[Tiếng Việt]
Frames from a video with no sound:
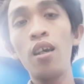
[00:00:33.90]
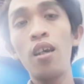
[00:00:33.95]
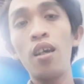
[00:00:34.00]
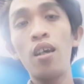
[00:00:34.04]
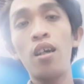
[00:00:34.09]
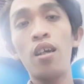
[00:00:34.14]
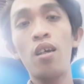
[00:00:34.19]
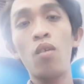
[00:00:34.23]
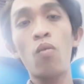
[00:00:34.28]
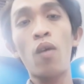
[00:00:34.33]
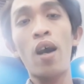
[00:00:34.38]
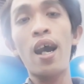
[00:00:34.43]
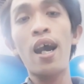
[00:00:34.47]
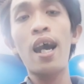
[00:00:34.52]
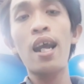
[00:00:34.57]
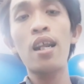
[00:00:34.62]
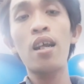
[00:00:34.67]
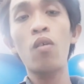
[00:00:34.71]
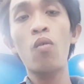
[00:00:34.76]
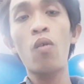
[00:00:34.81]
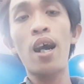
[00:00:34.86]
à,
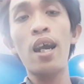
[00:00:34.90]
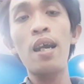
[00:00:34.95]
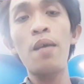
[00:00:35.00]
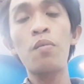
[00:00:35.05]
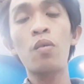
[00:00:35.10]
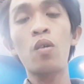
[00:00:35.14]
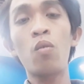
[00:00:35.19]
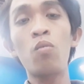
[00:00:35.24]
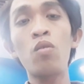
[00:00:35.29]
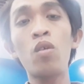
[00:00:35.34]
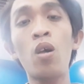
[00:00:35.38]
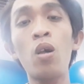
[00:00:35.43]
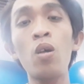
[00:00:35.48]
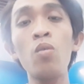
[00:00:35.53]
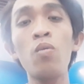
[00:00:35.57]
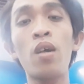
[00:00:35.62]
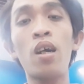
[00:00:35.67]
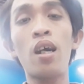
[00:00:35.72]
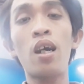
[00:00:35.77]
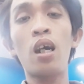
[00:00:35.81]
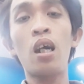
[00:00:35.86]
và và em cũng nói
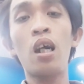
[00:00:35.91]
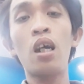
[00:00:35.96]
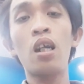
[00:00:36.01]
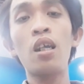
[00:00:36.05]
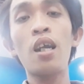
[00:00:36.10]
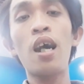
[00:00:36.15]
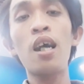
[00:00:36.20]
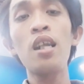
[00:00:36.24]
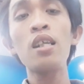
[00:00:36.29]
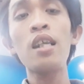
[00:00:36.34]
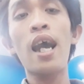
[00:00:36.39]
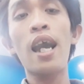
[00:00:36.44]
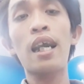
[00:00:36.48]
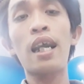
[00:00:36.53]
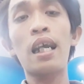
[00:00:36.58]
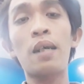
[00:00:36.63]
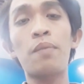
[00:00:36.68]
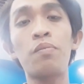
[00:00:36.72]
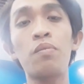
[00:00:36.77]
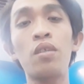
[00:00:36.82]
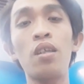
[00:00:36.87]
và đến đề
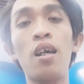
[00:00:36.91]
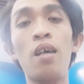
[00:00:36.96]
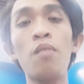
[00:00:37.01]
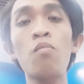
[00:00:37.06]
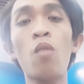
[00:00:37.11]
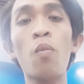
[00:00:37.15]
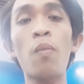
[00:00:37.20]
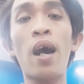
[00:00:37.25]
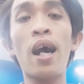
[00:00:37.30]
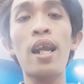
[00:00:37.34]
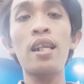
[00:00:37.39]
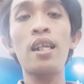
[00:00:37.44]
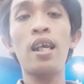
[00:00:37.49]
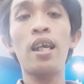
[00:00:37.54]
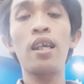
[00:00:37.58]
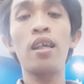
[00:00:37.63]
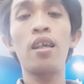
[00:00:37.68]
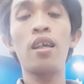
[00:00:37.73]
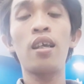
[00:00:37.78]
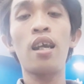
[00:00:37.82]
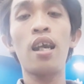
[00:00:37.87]
cập đến một anh
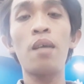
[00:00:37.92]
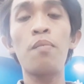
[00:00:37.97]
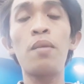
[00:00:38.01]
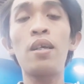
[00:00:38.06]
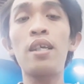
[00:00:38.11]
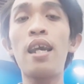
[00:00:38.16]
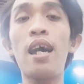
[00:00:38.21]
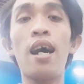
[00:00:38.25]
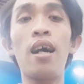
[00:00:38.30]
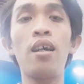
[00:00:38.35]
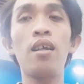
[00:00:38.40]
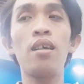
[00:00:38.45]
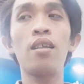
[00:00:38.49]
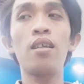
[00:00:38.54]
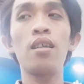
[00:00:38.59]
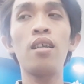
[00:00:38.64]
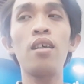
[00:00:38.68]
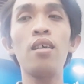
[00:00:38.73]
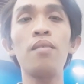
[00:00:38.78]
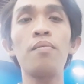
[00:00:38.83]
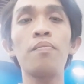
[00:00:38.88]
này hiện bây giờ
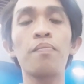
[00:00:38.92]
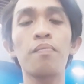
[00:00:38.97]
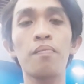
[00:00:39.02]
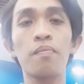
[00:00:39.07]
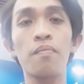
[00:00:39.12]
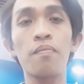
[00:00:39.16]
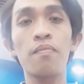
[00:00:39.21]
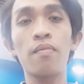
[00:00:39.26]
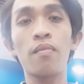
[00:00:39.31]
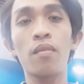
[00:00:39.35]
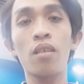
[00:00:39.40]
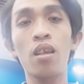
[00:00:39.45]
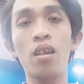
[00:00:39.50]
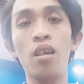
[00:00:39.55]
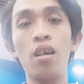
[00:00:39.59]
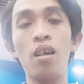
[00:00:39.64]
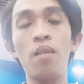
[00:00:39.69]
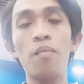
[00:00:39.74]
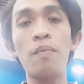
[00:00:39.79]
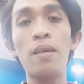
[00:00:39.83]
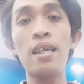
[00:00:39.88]
đó.
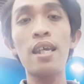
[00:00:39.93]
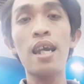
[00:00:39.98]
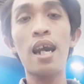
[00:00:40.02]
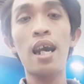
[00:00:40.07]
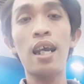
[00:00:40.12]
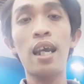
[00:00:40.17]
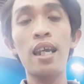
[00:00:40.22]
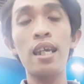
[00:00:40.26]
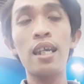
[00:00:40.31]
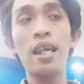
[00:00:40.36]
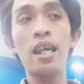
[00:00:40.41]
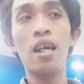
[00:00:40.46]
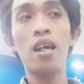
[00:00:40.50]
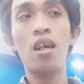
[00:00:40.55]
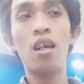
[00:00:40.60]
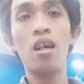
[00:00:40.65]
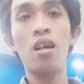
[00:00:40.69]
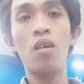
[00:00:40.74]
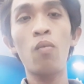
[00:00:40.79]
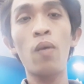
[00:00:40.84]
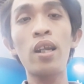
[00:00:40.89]
bây giờ thì
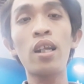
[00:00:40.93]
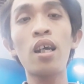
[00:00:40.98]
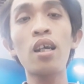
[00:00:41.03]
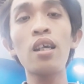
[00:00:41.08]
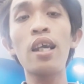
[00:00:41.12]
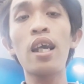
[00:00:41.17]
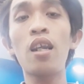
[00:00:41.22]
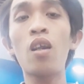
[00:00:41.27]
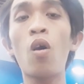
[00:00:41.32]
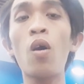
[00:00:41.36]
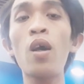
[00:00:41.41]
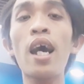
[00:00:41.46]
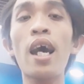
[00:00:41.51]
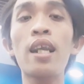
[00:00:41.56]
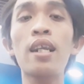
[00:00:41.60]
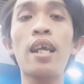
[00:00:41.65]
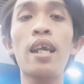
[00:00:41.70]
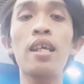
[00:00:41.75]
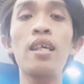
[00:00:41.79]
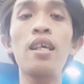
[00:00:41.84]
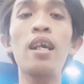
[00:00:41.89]
à, Nguyễn Tấn thì nói
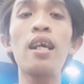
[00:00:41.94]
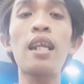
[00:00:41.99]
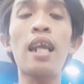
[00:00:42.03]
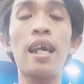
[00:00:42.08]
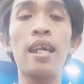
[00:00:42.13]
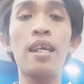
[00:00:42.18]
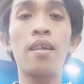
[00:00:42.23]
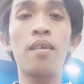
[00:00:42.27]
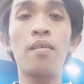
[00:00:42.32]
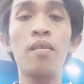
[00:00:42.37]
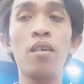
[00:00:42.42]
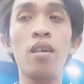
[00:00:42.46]
anh này như thế này